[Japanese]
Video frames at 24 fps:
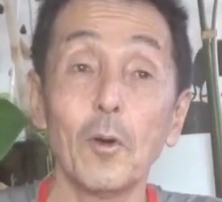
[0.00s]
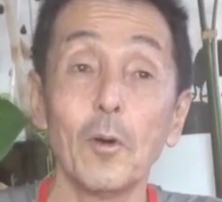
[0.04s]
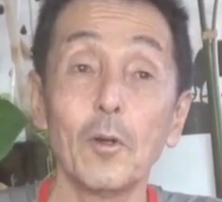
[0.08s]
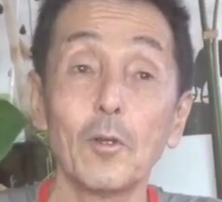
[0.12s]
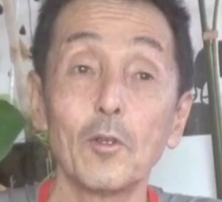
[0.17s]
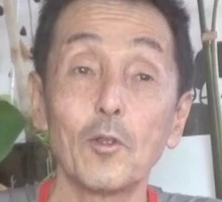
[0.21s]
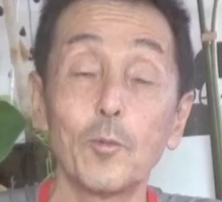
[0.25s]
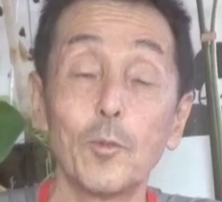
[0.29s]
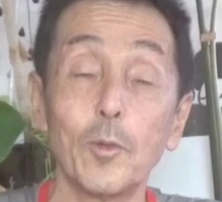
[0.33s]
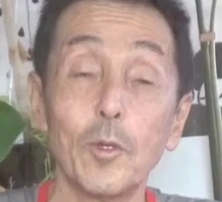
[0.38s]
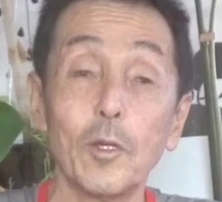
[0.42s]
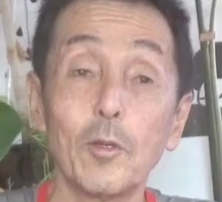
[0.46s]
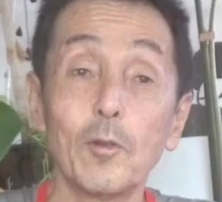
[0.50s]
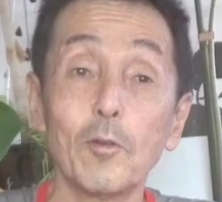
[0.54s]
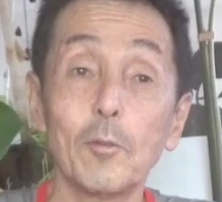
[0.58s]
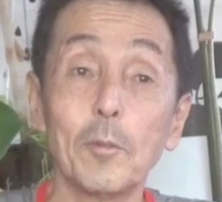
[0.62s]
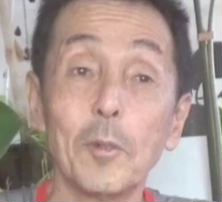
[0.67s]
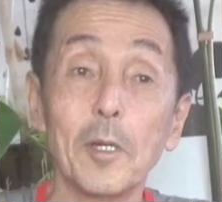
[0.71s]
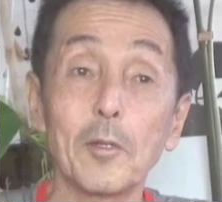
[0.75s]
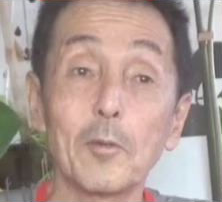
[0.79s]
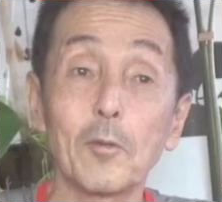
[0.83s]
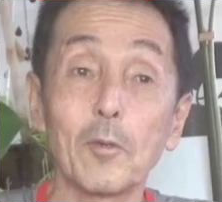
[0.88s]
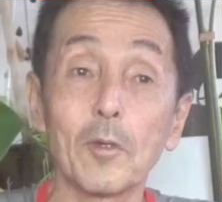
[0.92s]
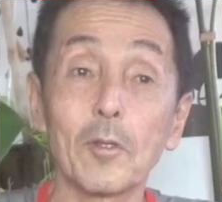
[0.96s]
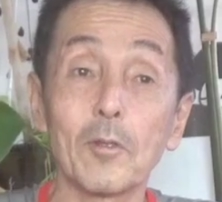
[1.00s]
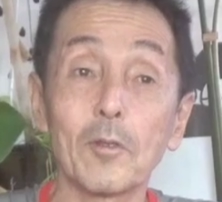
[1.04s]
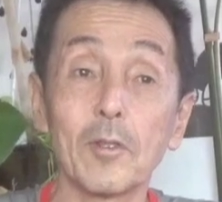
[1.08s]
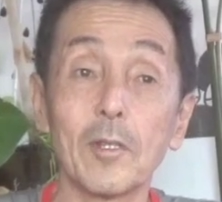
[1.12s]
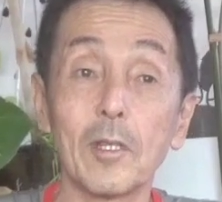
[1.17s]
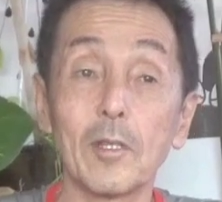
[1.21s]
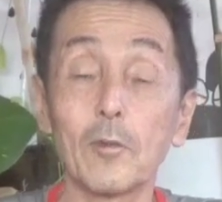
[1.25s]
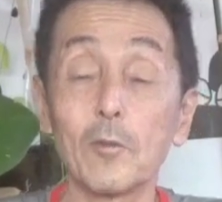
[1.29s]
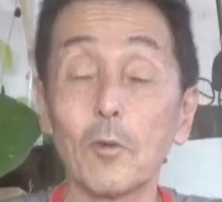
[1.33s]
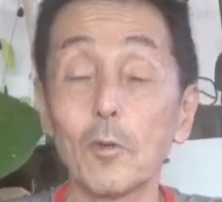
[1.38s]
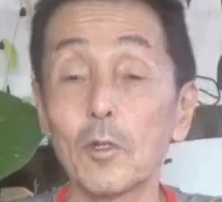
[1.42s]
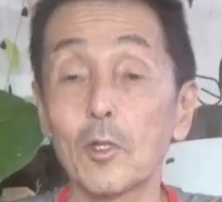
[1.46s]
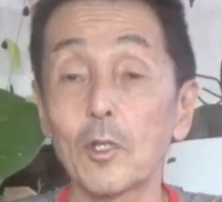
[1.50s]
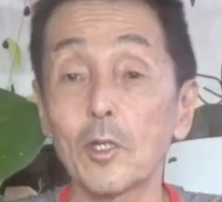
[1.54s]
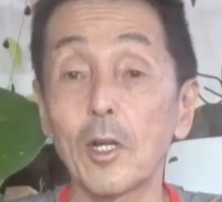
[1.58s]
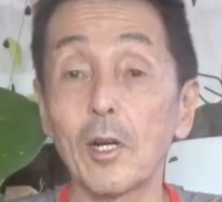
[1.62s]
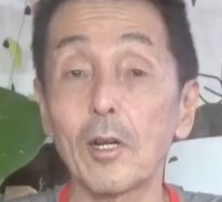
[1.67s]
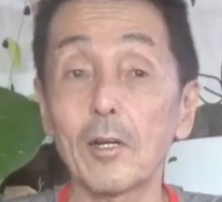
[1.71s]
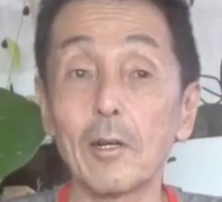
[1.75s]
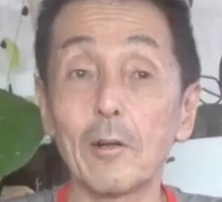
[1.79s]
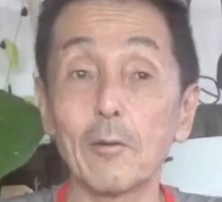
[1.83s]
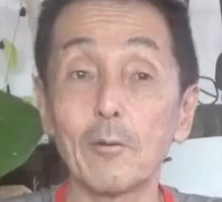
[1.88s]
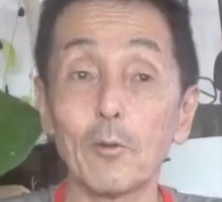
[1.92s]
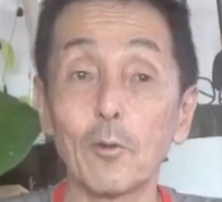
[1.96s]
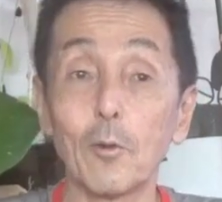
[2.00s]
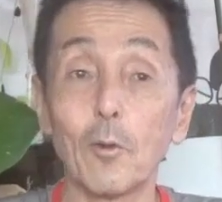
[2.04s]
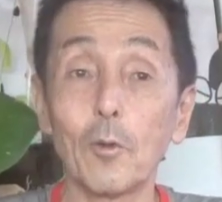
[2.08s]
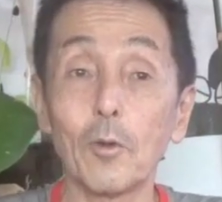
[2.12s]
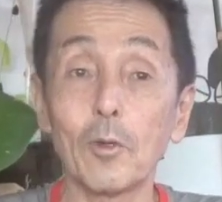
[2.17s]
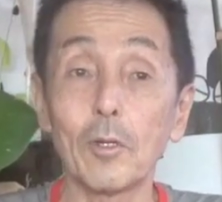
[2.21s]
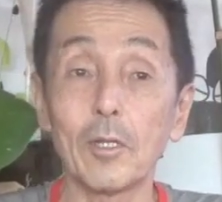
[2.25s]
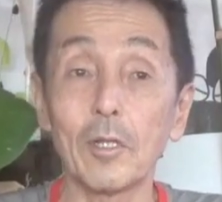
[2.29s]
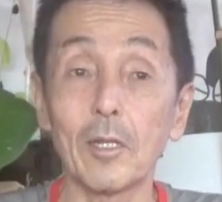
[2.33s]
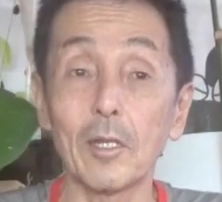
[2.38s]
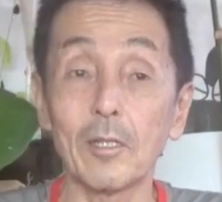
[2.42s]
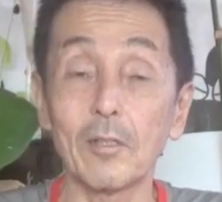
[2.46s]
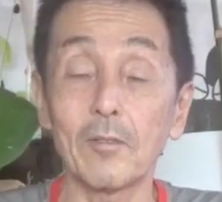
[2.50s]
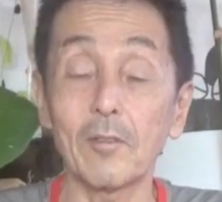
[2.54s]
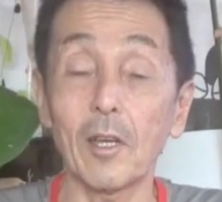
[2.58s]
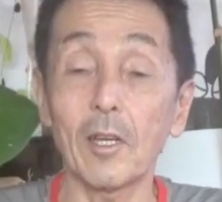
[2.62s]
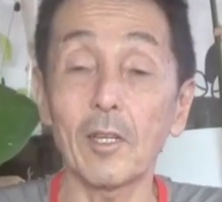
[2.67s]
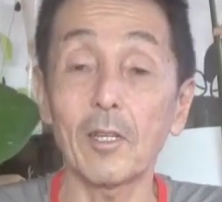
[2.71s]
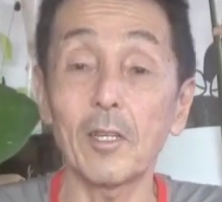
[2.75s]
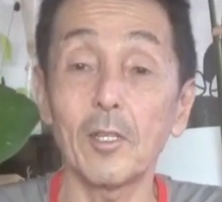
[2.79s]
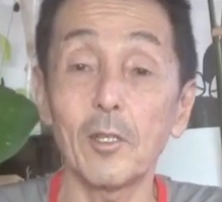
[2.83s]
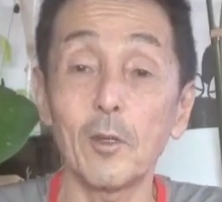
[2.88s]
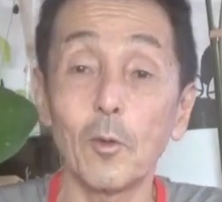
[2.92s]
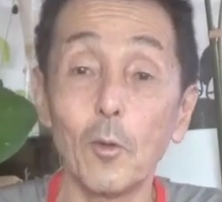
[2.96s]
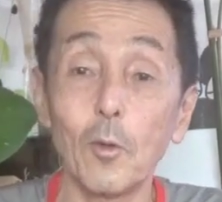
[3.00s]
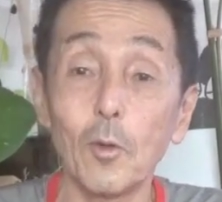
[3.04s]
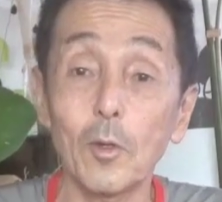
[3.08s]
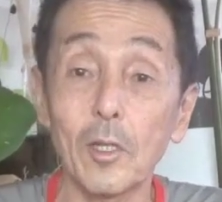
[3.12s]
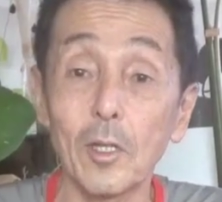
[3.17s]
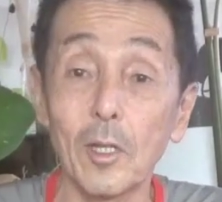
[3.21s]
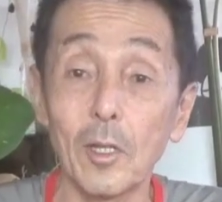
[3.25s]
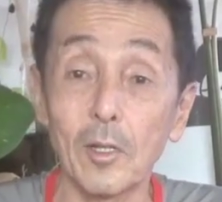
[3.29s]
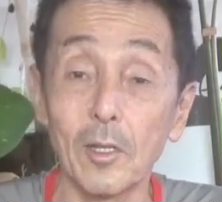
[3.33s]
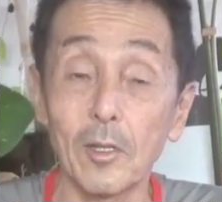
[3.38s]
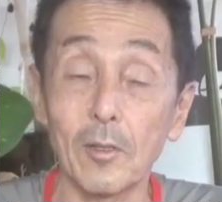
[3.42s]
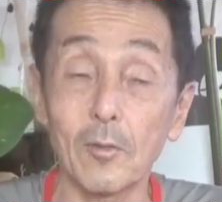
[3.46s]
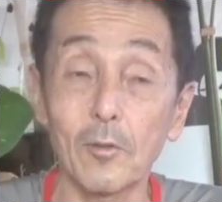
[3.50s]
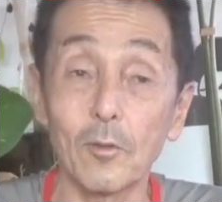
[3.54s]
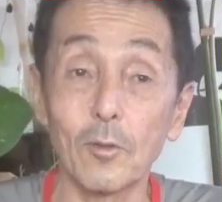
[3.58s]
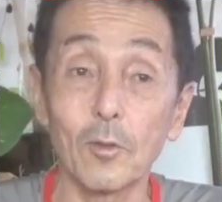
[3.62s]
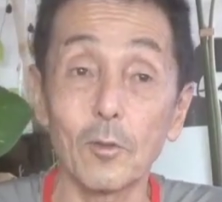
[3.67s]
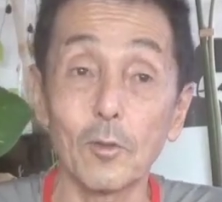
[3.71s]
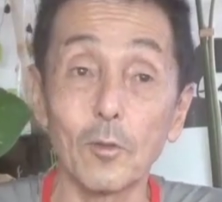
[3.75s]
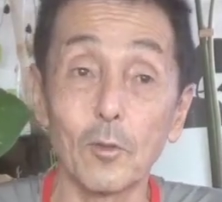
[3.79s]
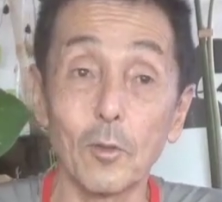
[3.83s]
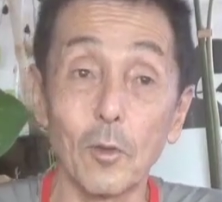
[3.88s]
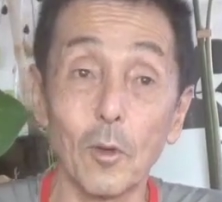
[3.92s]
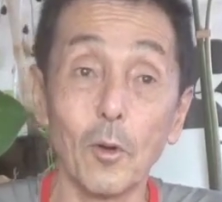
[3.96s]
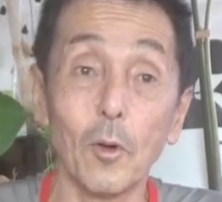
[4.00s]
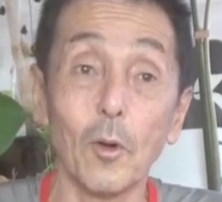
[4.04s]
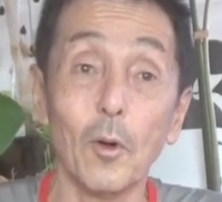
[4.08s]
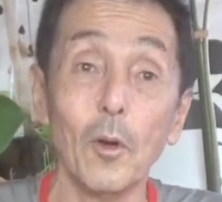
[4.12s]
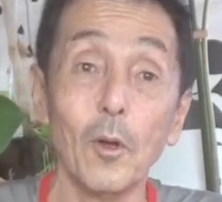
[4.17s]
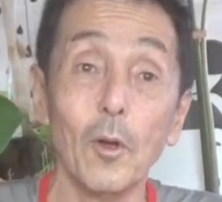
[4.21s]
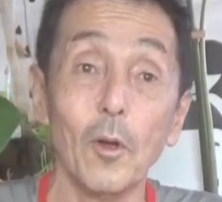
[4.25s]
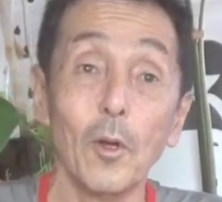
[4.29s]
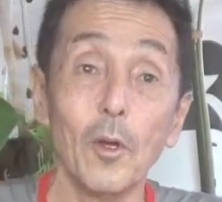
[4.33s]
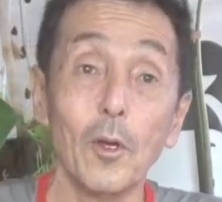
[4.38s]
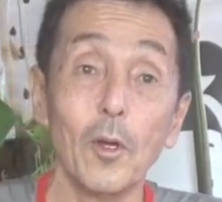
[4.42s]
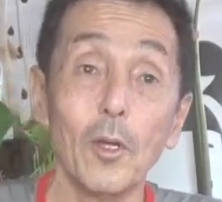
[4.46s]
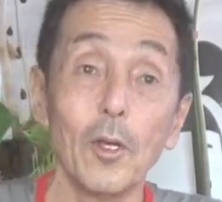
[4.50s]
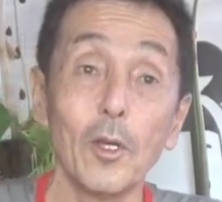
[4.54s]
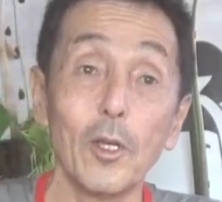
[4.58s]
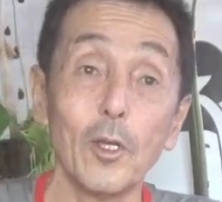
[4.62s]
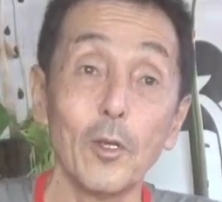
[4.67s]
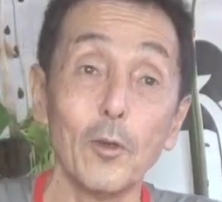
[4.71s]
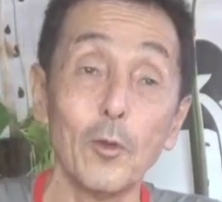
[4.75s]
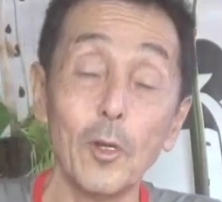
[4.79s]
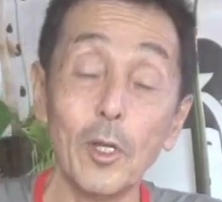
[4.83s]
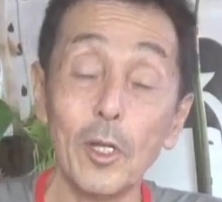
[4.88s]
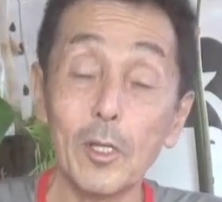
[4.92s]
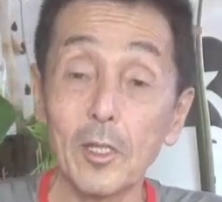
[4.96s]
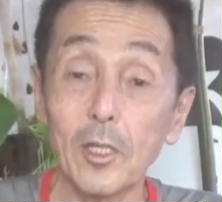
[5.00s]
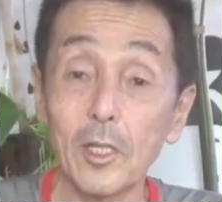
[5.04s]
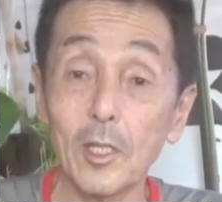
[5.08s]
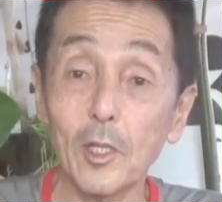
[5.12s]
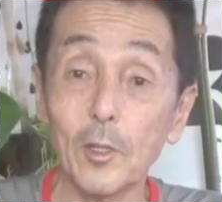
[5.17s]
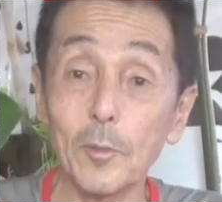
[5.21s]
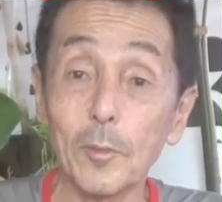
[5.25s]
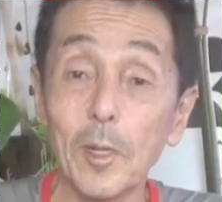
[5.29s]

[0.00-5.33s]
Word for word: スプリングマットレスね、どっちかが動いたり先に起きたりすると揺れてし